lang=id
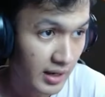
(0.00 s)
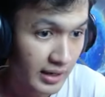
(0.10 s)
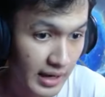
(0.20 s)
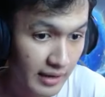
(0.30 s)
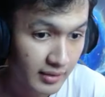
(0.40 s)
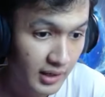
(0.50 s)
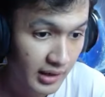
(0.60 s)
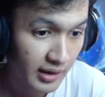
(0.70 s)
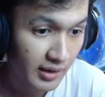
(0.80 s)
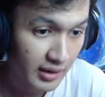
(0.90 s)
di hunter
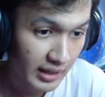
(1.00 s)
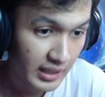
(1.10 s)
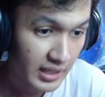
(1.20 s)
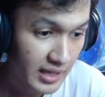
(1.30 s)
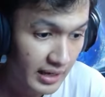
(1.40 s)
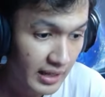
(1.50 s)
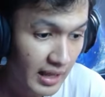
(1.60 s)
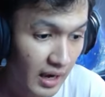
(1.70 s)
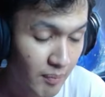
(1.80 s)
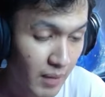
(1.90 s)
ya. Kita cari
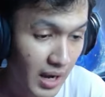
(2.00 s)
yang lemah